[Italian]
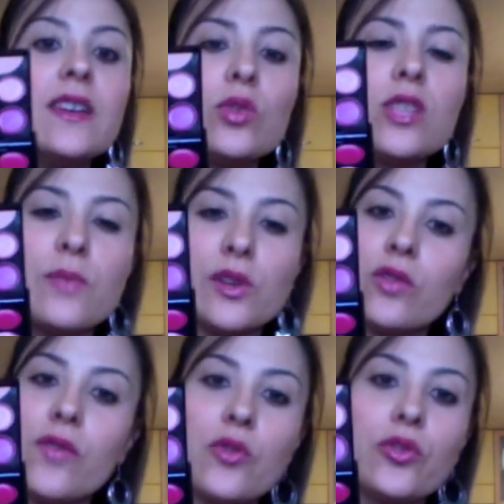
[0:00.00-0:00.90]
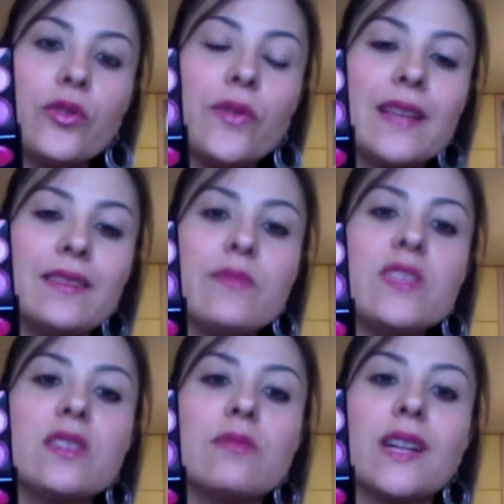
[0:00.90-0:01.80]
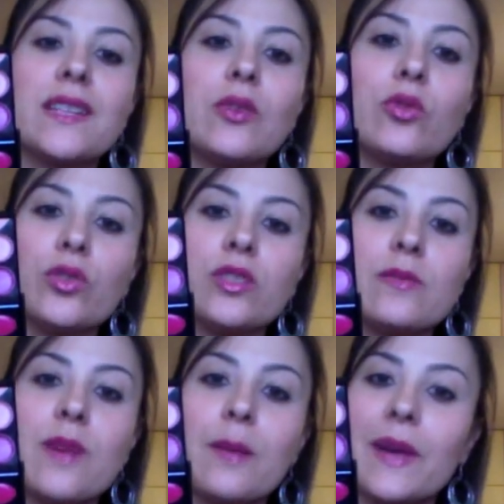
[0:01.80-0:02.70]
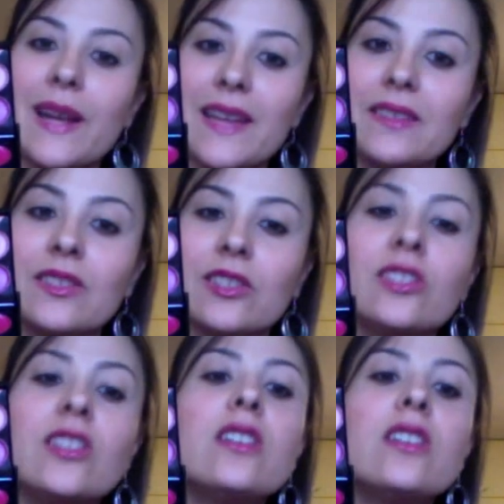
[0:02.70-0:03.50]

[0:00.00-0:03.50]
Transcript: Quindi per 9,90 euro mi è sembrata un'ottima palette.